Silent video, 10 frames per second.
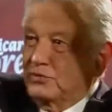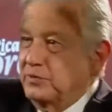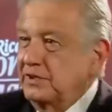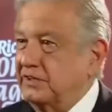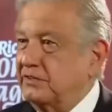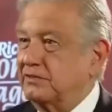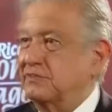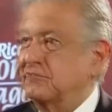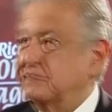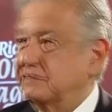
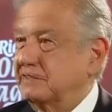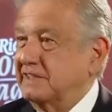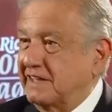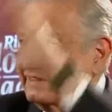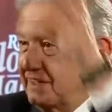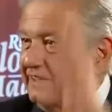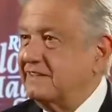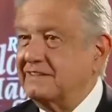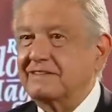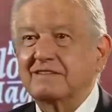políticos y de las
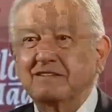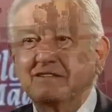élites?